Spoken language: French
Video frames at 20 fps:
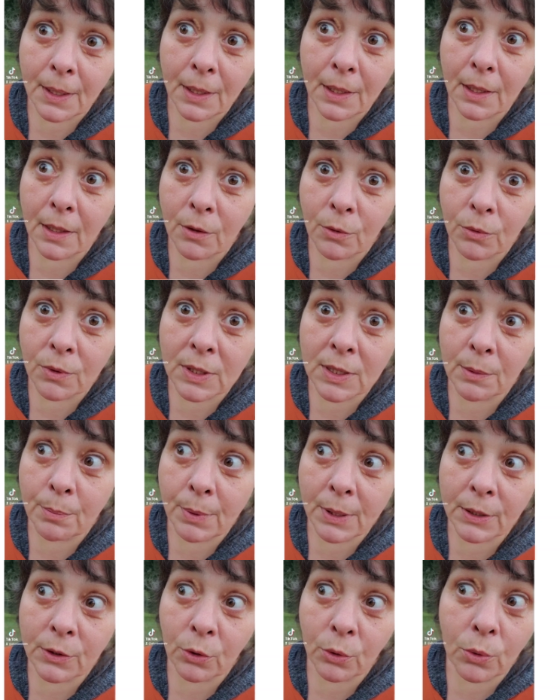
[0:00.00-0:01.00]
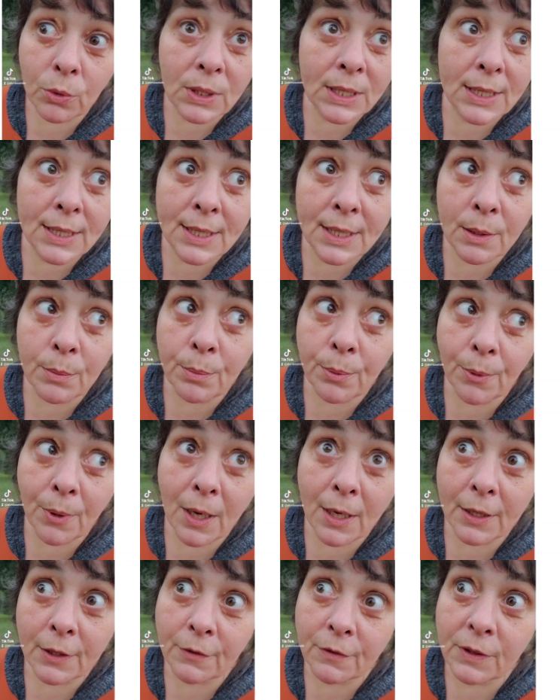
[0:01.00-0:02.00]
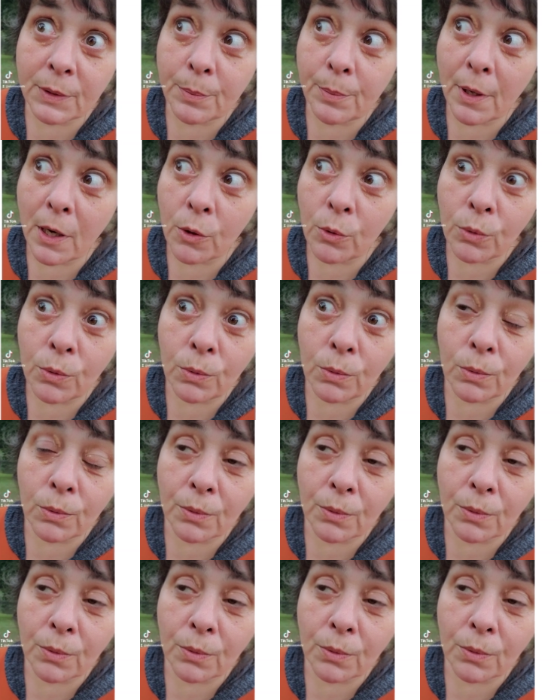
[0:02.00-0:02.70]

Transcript: et on ne sait pas trop qu'est-ce qui peut arriver par où.